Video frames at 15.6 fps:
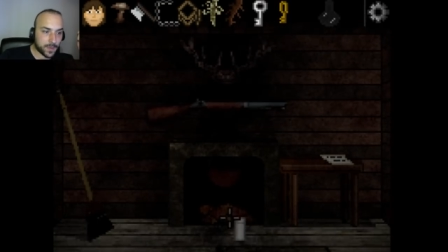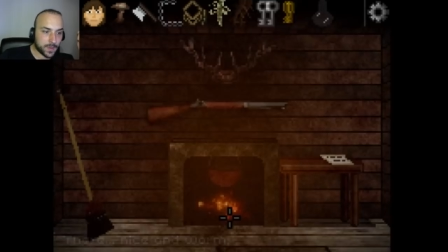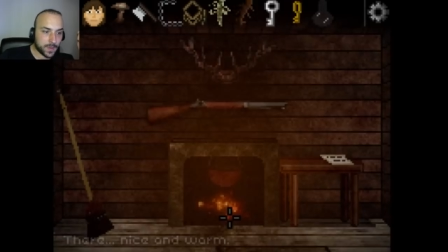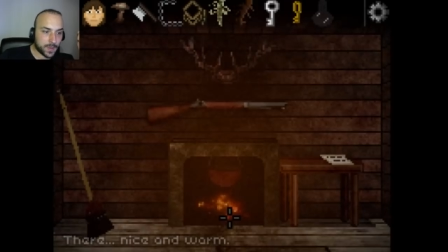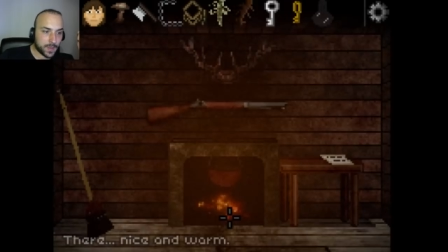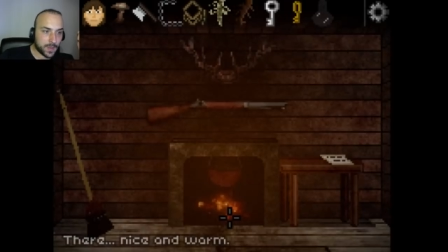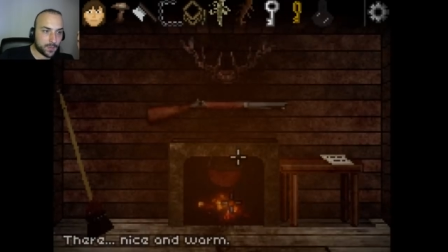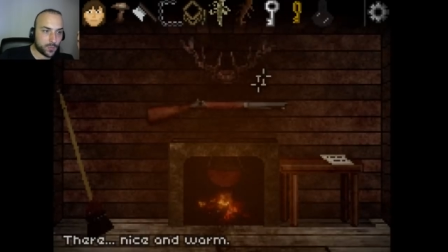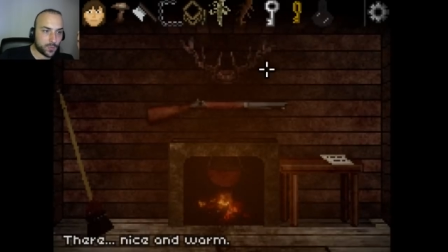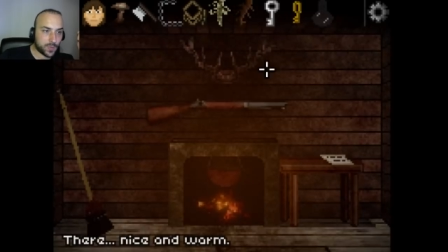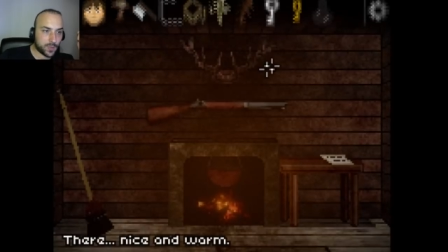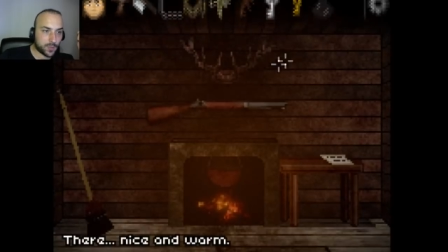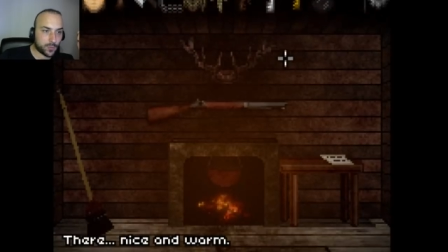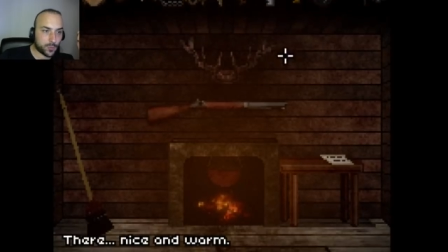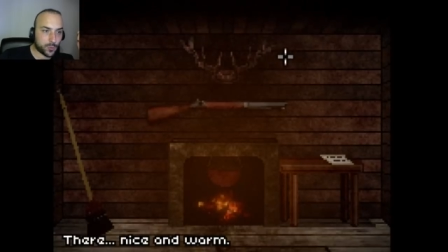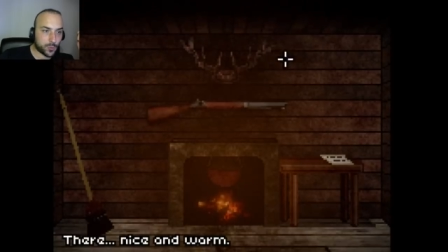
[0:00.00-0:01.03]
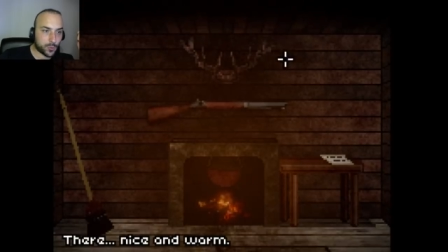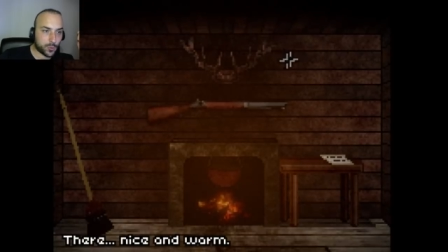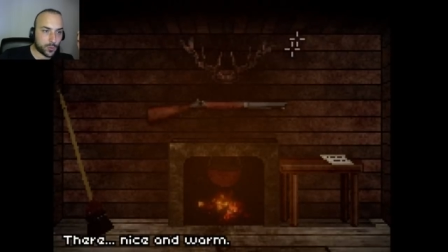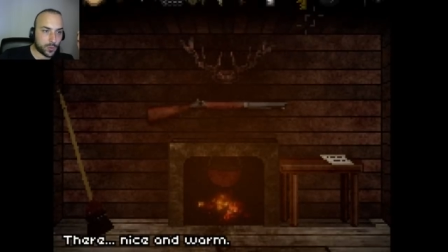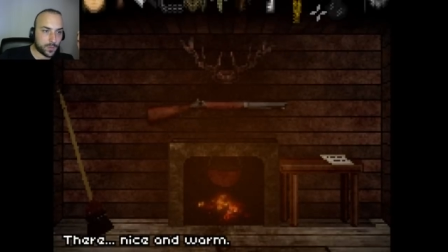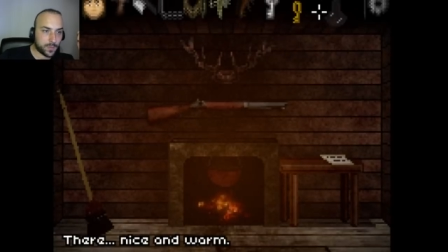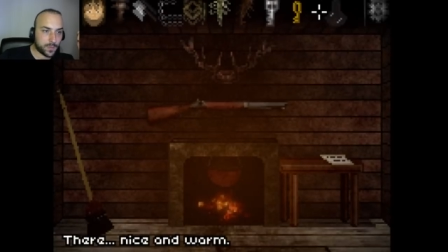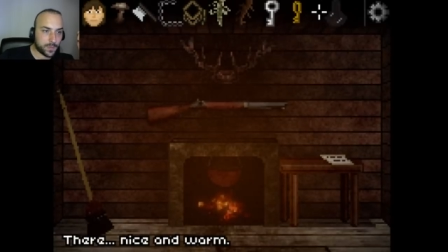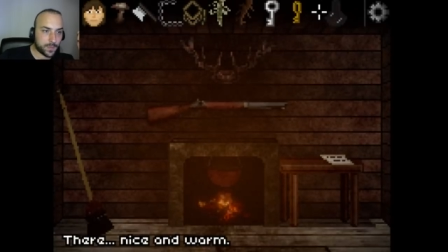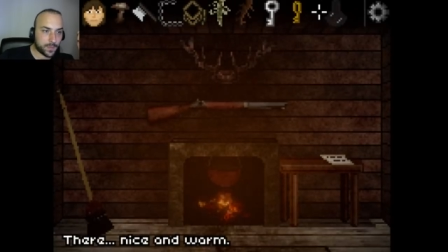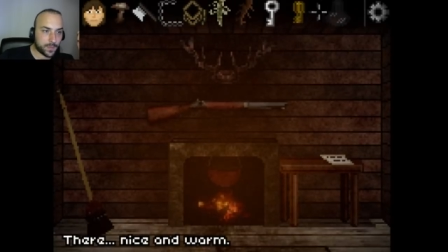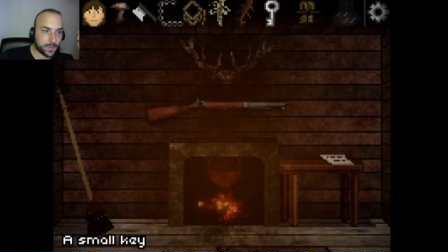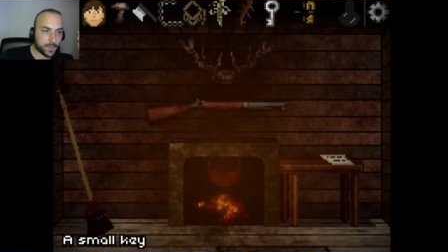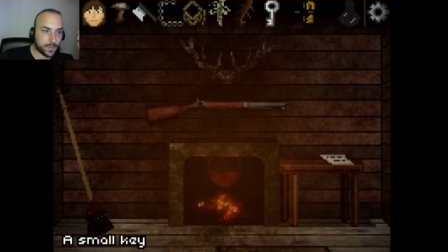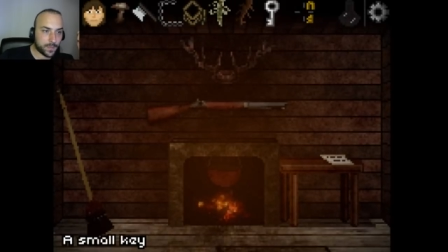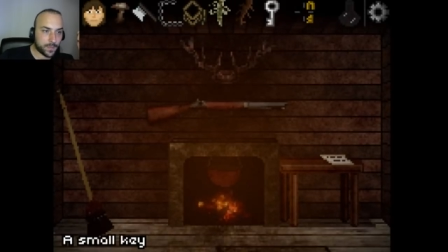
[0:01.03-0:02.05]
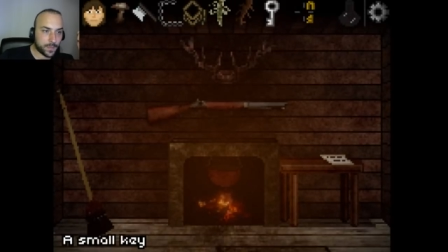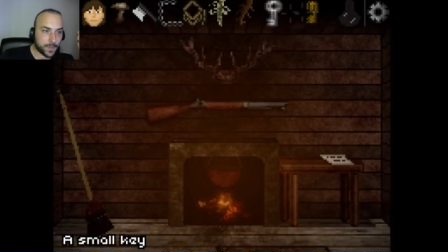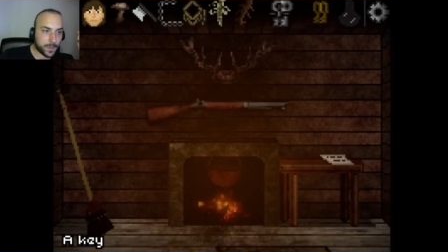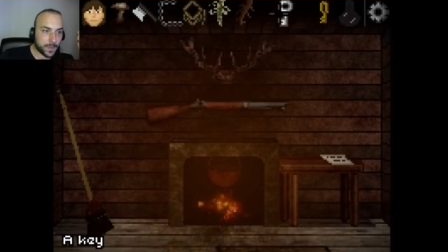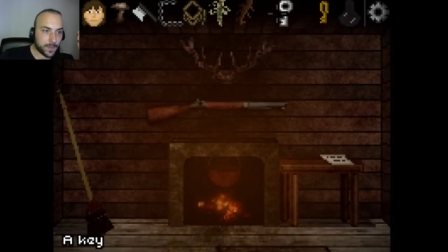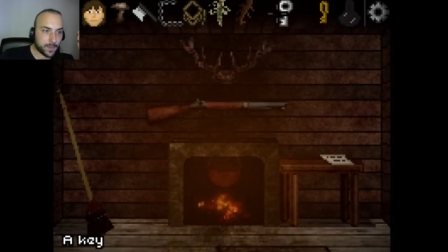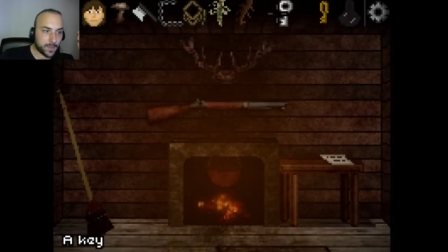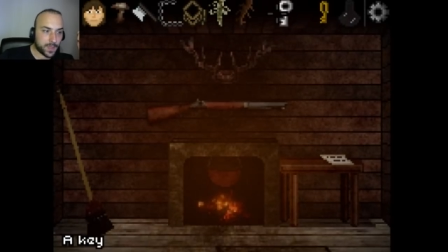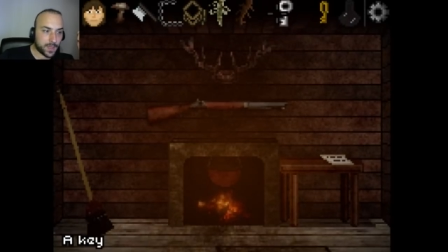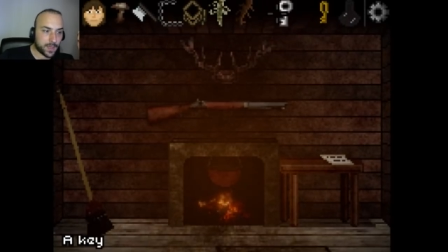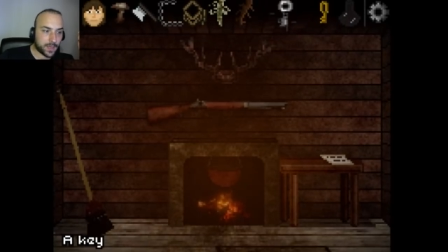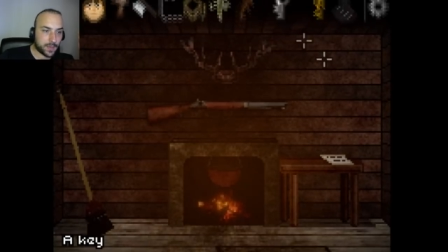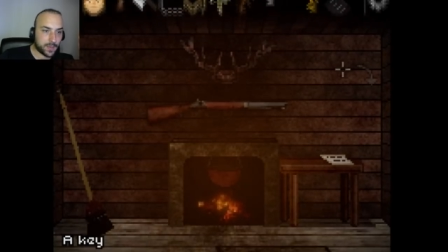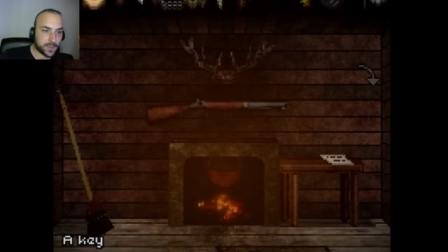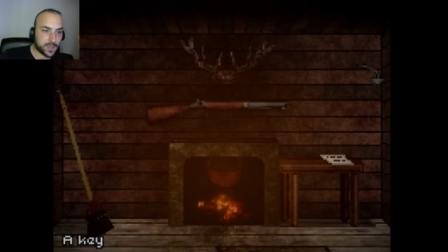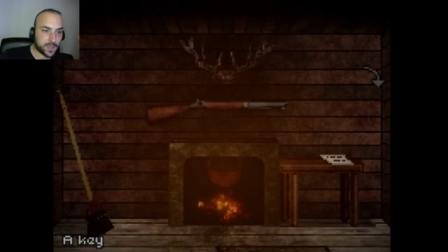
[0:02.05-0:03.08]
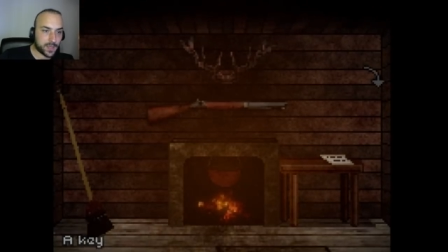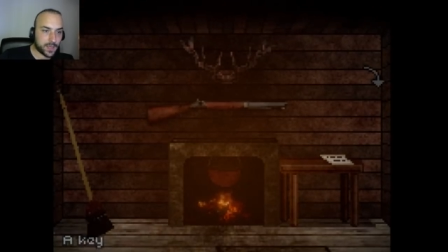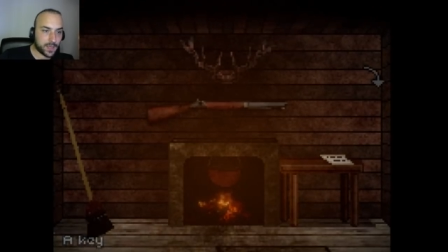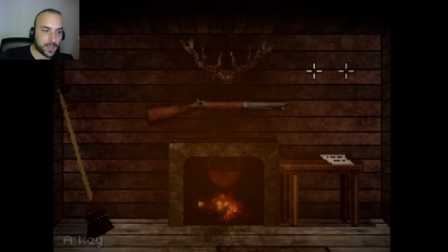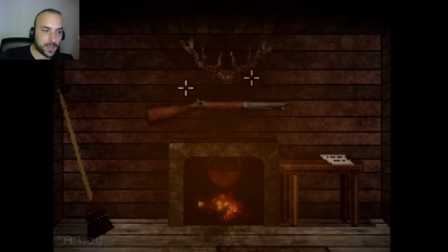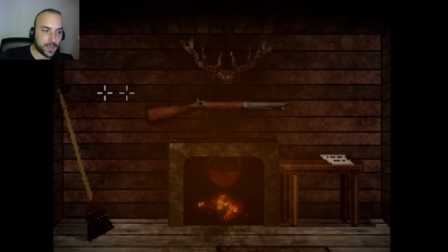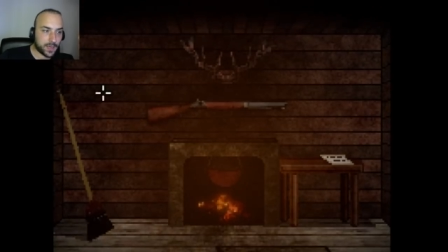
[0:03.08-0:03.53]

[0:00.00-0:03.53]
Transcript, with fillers: Aha bunu da tutuşturdum. Bir dakika bir saniye